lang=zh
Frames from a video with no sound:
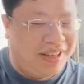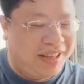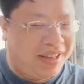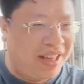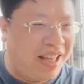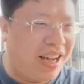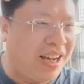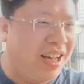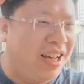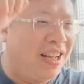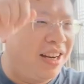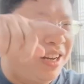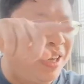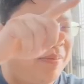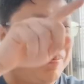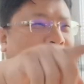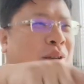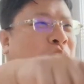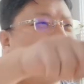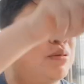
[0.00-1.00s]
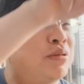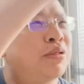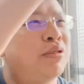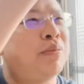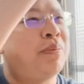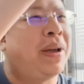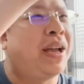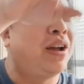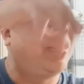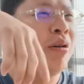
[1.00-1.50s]
那个你们叔叔
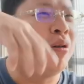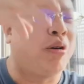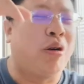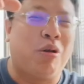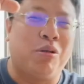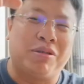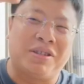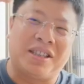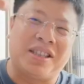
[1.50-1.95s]
背后控